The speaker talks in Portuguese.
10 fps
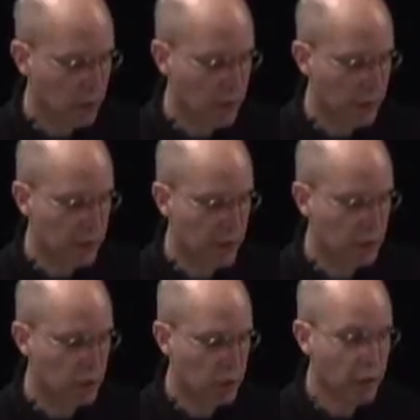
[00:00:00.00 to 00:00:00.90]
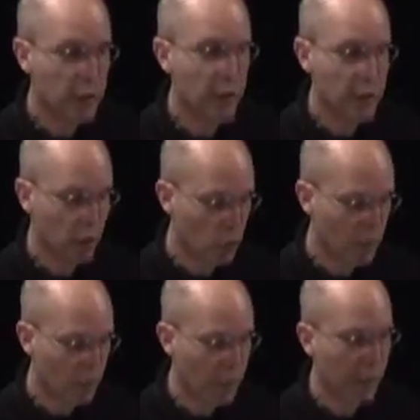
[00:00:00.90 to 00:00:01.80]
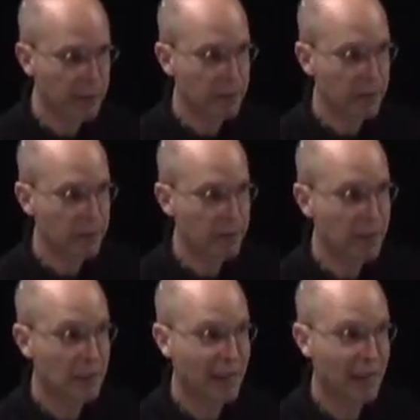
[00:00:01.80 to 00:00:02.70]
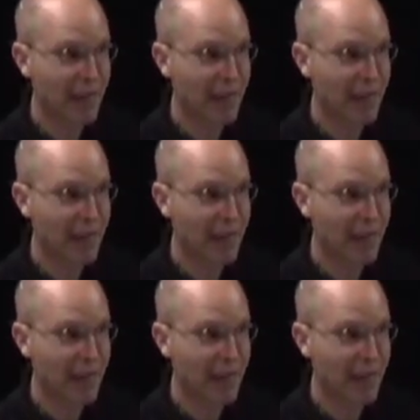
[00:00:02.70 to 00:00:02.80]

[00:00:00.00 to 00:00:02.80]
os três livros que eu amei, que